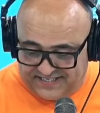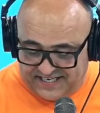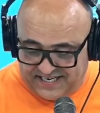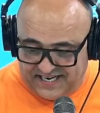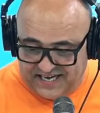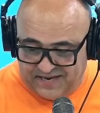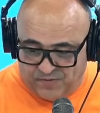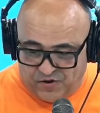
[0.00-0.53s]
جميعا
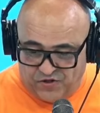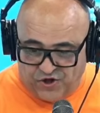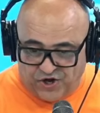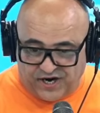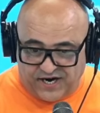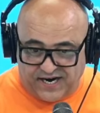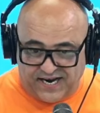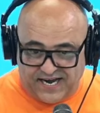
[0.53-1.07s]

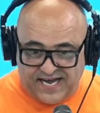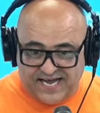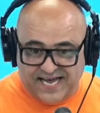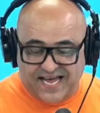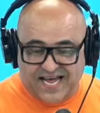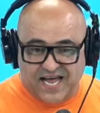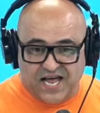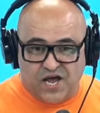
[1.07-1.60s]
ننظر
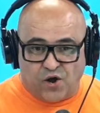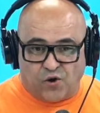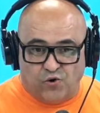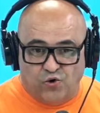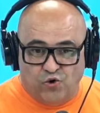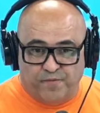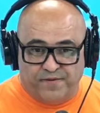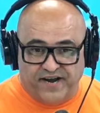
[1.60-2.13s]

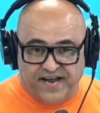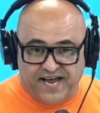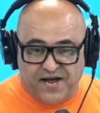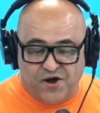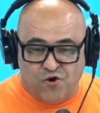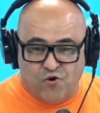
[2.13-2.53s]
قلوبنا